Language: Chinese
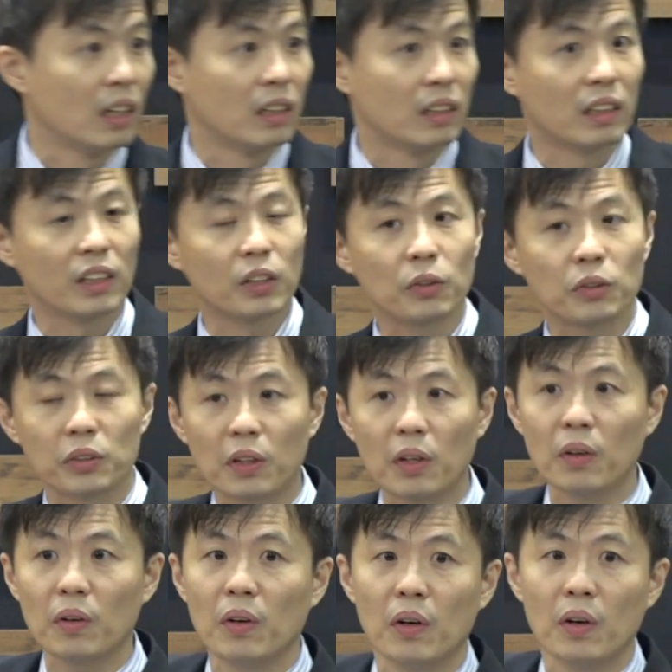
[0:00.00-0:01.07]
那有时
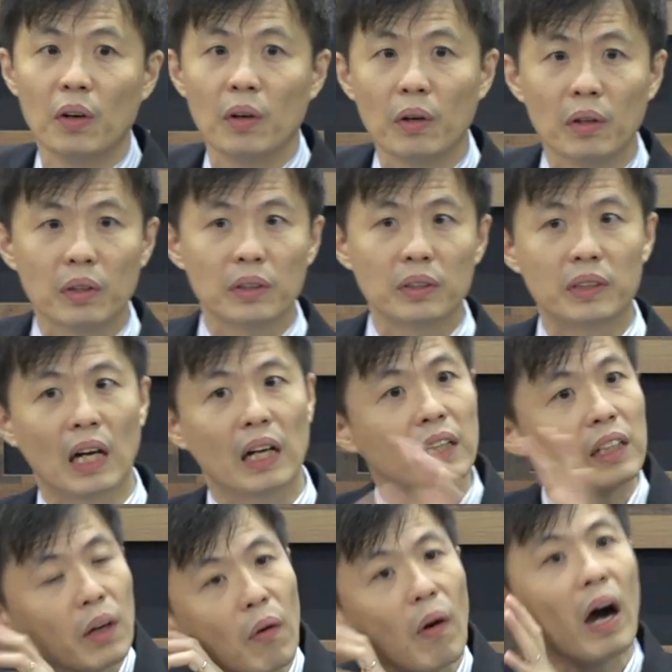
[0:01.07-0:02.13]
候家
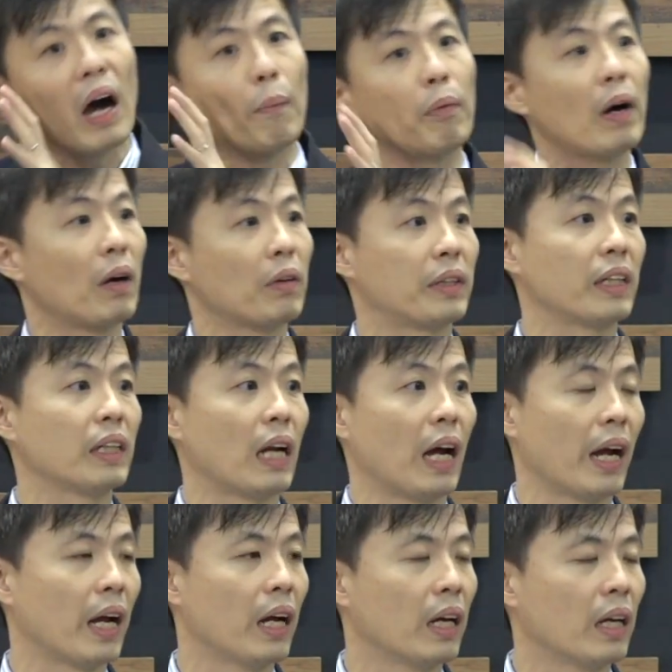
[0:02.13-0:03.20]
人的话不好听
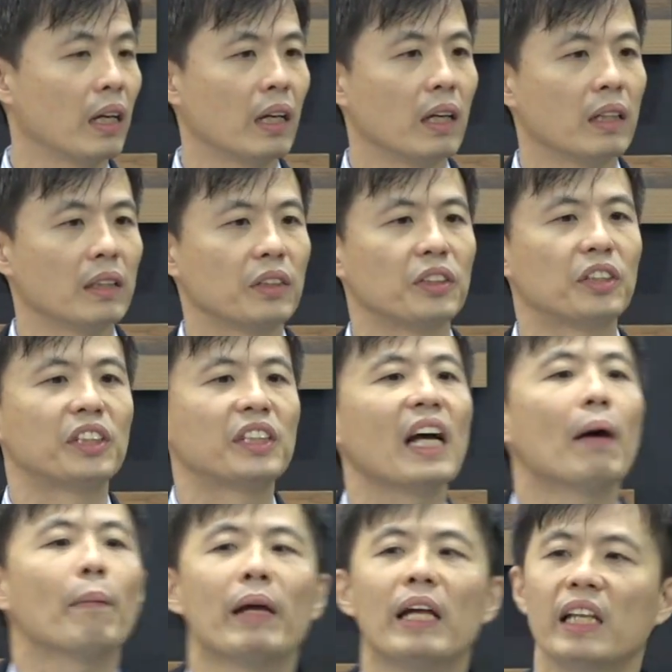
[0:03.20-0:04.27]
来，就
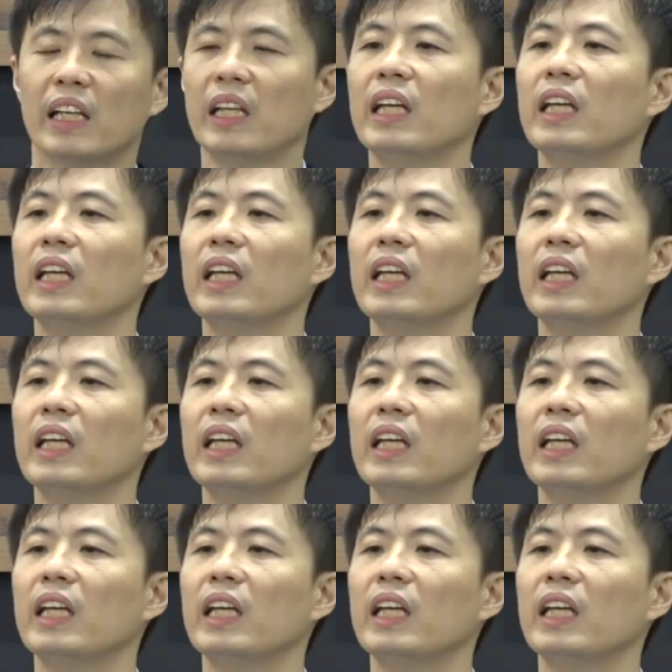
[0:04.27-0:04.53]
下面你